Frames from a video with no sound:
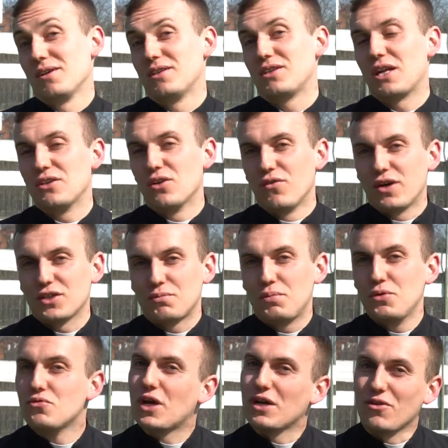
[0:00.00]
trenować
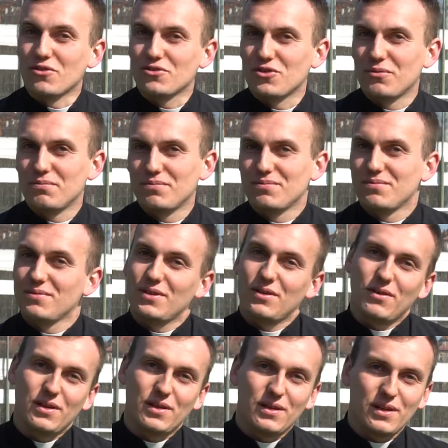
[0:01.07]
piłkę nożną.
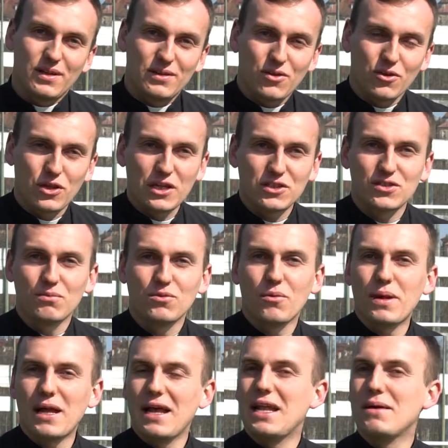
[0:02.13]
To też są
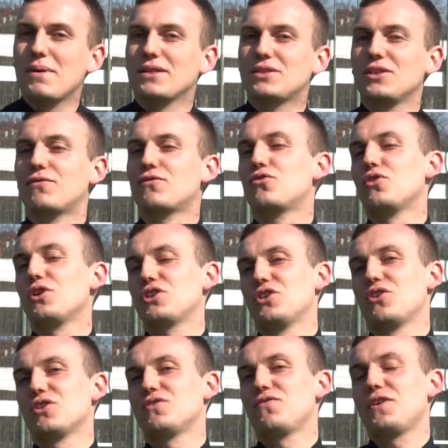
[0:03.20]
dobre elementy, w których
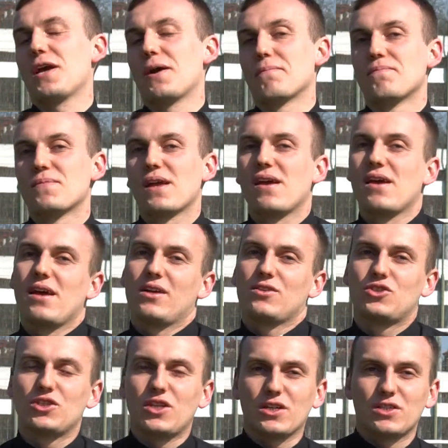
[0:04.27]
się rozwijam
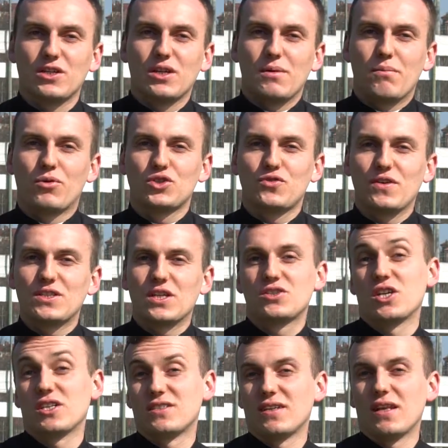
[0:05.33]
czy też poświęcać
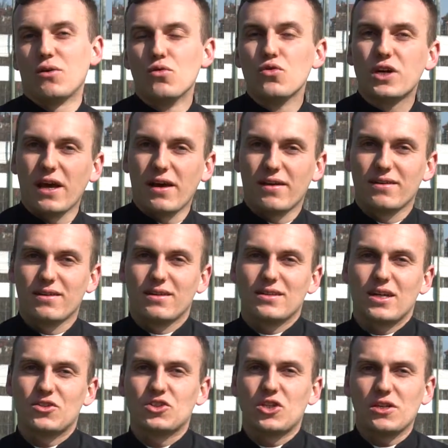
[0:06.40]
czas na naukę,
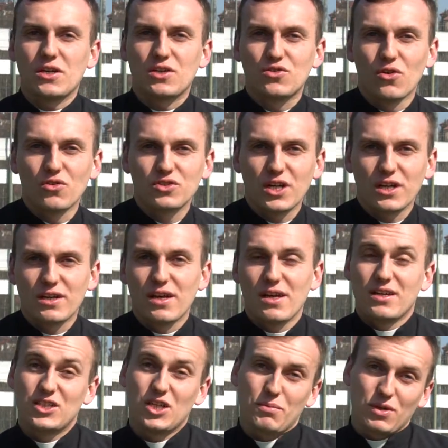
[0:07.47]
na czytanie książek,
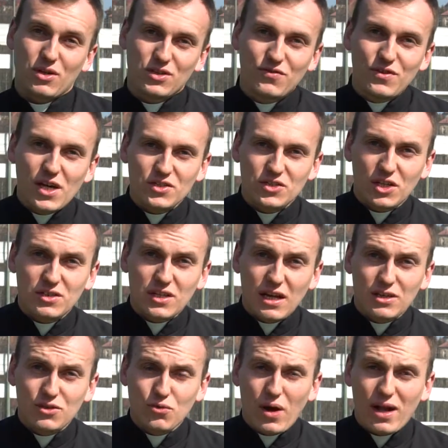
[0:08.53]
żeby rozwijać się
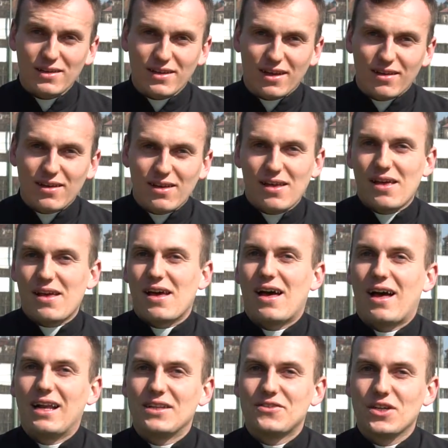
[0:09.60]
intelektualnie.
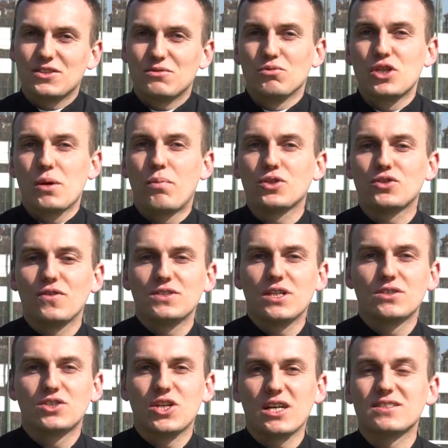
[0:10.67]
Ale też muszę
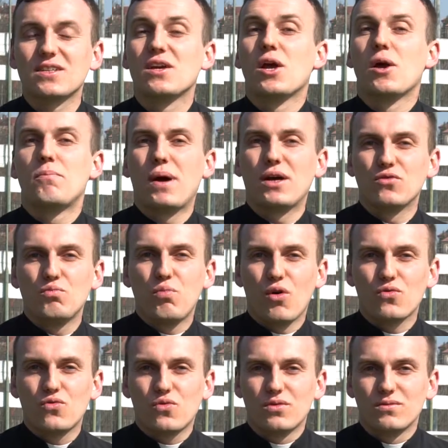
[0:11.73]
poświęcać czas Panu
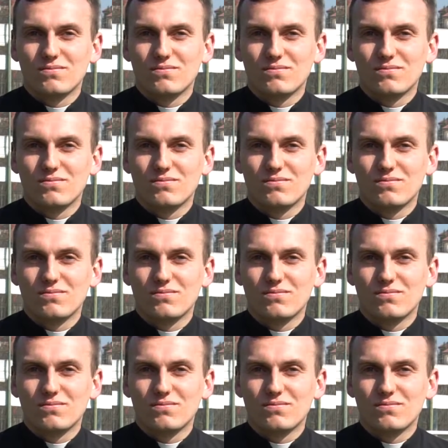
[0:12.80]
Bogu,